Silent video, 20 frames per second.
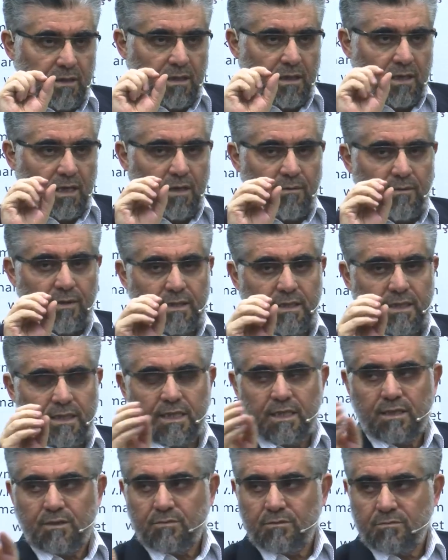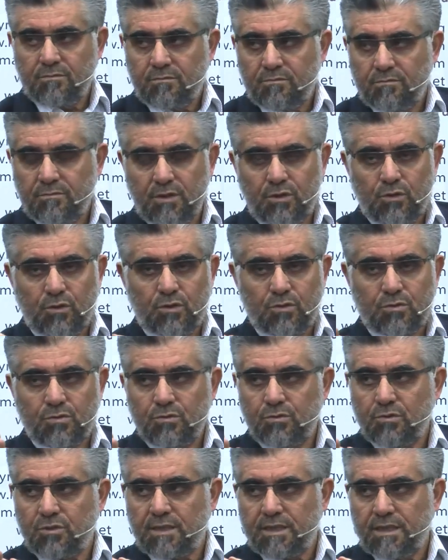Ama yine
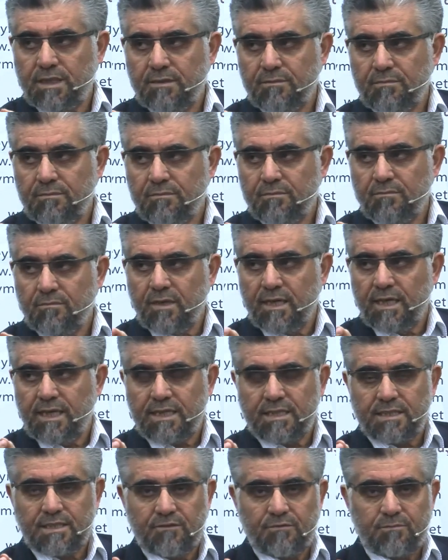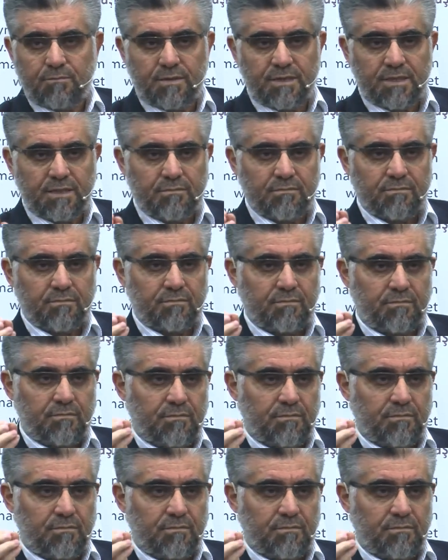biliyorsunuz ki maalesef bizim